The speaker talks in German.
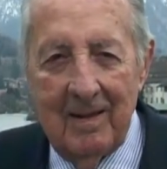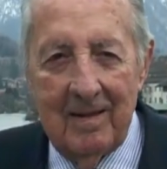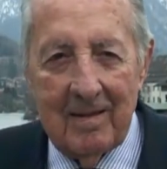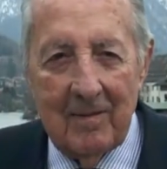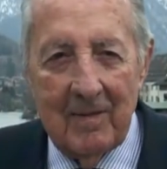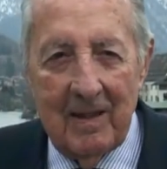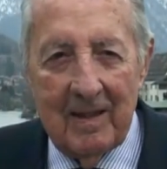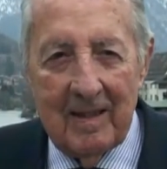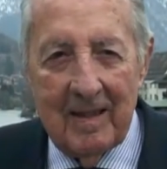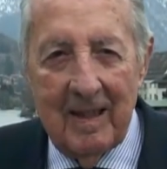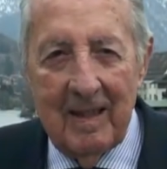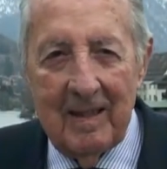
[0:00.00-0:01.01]
sagen wir, ein
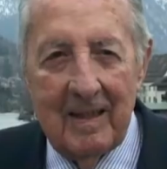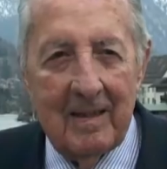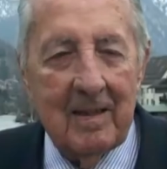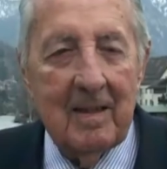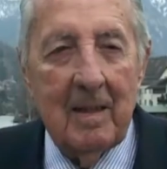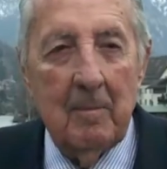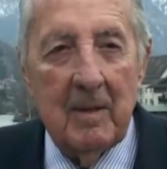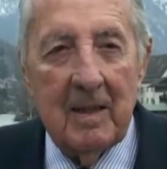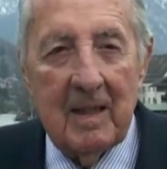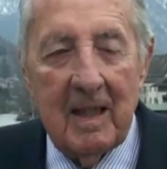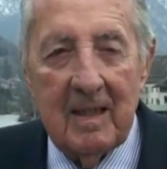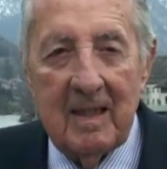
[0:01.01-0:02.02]
Teil der die
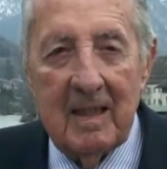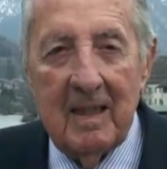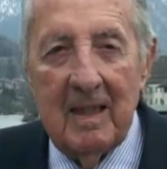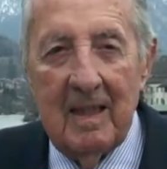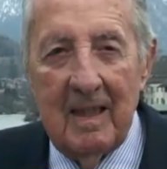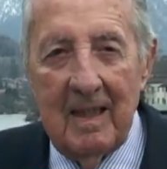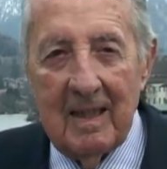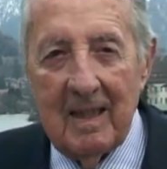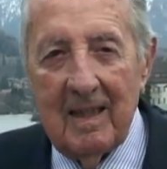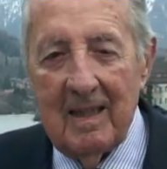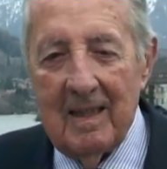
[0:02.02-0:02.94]
amerikanische äh,